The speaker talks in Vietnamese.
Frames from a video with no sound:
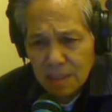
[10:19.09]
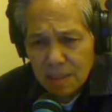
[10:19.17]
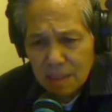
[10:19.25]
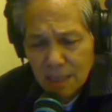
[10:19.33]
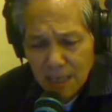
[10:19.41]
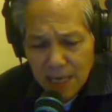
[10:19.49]

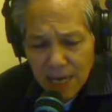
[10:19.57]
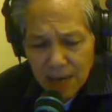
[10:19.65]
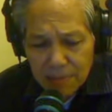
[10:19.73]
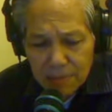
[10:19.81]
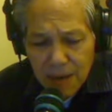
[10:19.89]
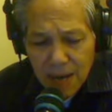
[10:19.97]
tức là ngày
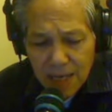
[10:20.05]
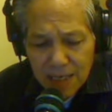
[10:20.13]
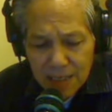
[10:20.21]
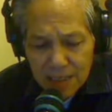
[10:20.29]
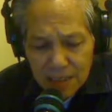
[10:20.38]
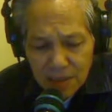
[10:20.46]
23
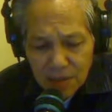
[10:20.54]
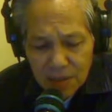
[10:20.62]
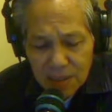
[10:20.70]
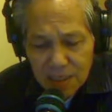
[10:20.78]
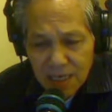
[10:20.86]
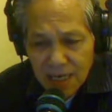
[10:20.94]
cho
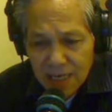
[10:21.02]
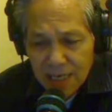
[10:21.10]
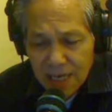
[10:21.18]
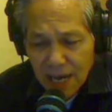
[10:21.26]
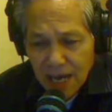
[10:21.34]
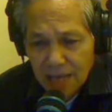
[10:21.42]
tới ngày
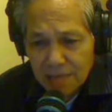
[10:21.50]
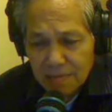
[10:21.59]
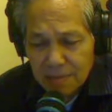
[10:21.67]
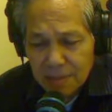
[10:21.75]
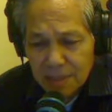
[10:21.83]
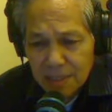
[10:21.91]

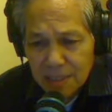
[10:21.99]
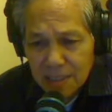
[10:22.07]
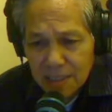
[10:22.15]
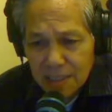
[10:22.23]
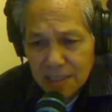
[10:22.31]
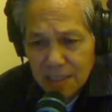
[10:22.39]

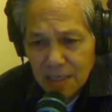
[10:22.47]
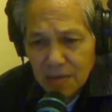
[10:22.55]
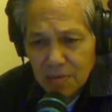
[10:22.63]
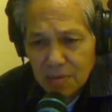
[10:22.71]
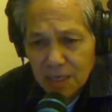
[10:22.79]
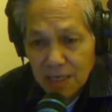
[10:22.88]

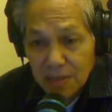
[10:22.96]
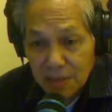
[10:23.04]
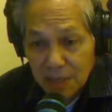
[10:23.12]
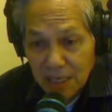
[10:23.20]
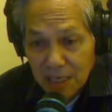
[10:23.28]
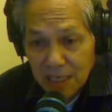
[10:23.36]
26 tức là ngày
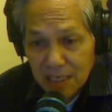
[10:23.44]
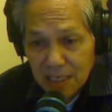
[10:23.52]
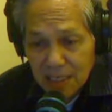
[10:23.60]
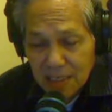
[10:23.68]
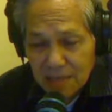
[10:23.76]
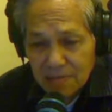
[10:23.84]
nhật
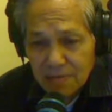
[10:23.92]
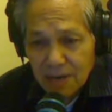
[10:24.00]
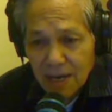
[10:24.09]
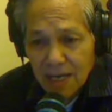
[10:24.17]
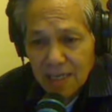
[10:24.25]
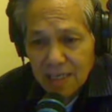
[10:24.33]

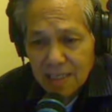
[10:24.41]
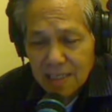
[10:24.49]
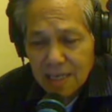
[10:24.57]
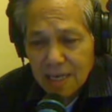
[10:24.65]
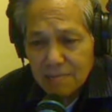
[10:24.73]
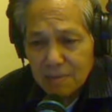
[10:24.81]
và
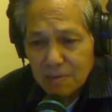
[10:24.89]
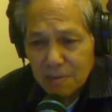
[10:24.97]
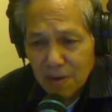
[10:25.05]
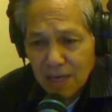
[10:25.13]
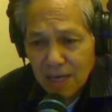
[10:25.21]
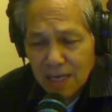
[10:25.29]
đêm hôm
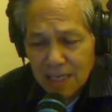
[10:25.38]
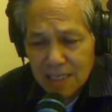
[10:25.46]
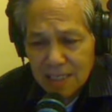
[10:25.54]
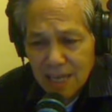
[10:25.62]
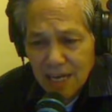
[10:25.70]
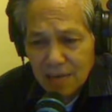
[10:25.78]
đó hay là
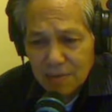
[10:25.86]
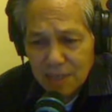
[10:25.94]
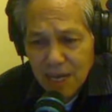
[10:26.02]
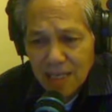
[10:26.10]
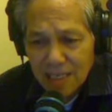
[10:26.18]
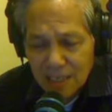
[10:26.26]
sáng hôm
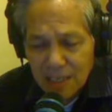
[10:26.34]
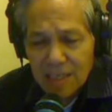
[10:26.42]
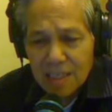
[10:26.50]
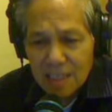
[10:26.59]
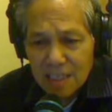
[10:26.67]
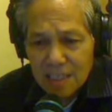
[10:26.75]
thứ hai gì đó
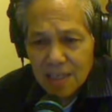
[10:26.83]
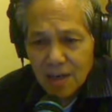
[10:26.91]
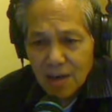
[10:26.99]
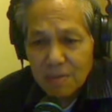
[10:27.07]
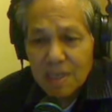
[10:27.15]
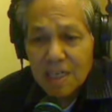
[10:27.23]
thì
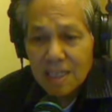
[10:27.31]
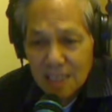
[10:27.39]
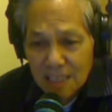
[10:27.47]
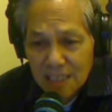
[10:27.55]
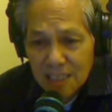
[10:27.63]
họ mới gỡ đi